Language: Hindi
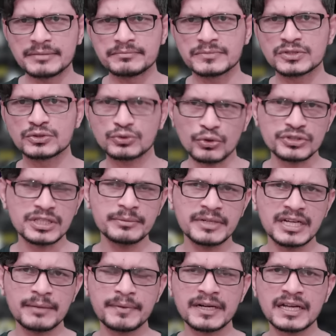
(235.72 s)
भी सोशल
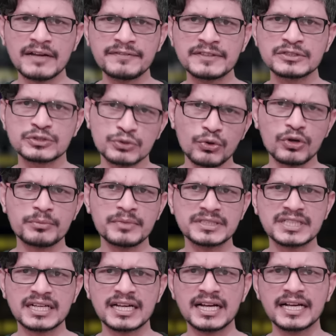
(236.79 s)
मीडिया पर काफी शोर
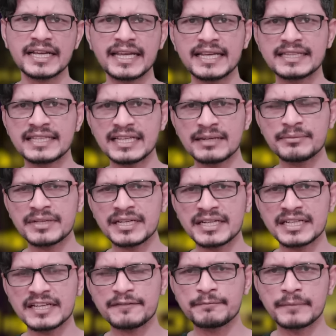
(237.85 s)
मचा रहा कि इथेरियम की
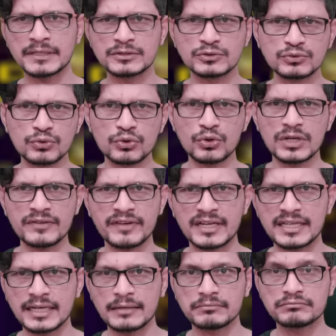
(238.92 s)
ईटीएफ e मंजूर होने
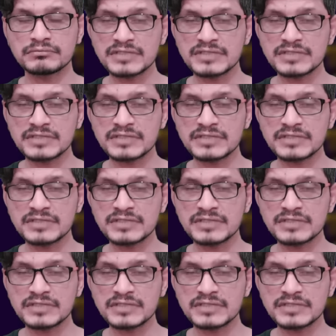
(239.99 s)
वाली है